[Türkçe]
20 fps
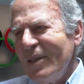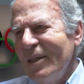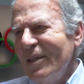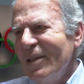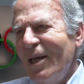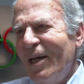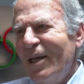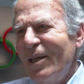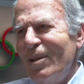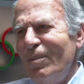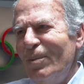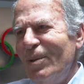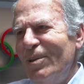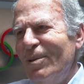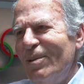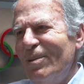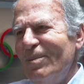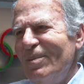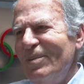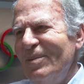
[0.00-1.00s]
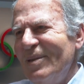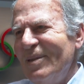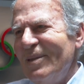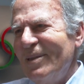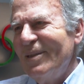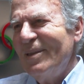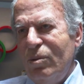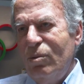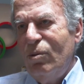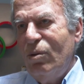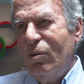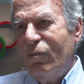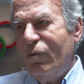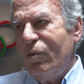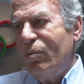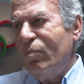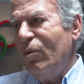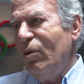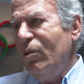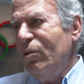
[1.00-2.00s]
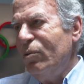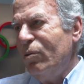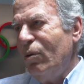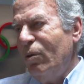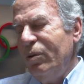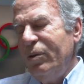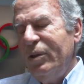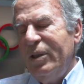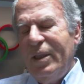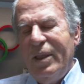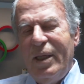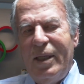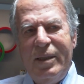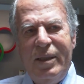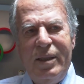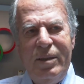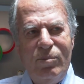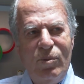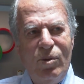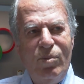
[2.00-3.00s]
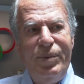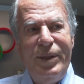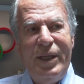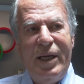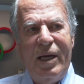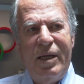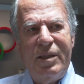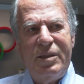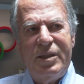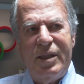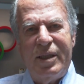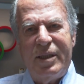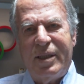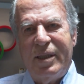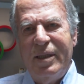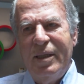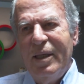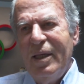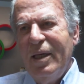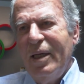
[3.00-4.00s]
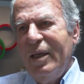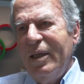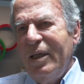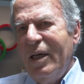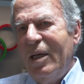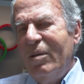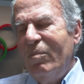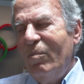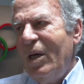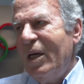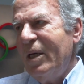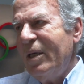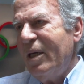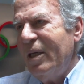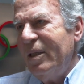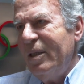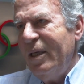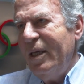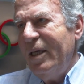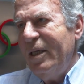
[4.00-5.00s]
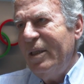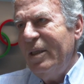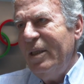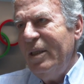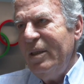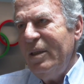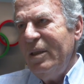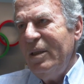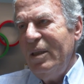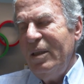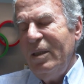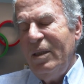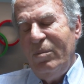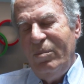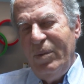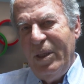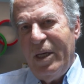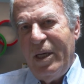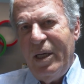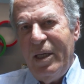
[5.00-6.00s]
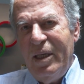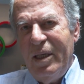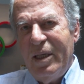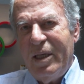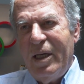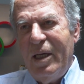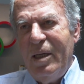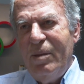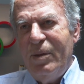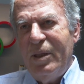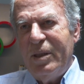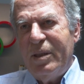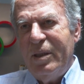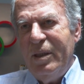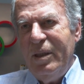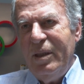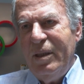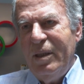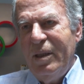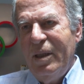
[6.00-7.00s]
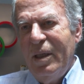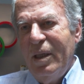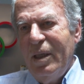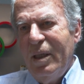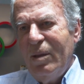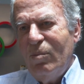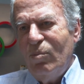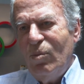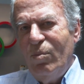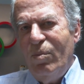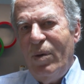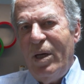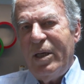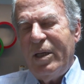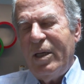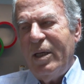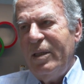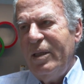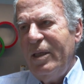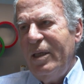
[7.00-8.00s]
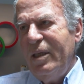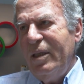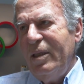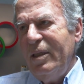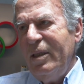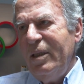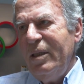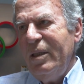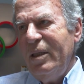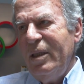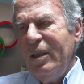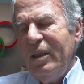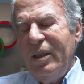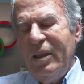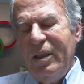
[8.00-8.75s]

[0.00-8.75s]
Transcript: takip ediyorum. Türk futbolu son yıllarda bu bir gerçek. Yani marka değerini e, bir hayli kaybetti. Bu marka değerini e,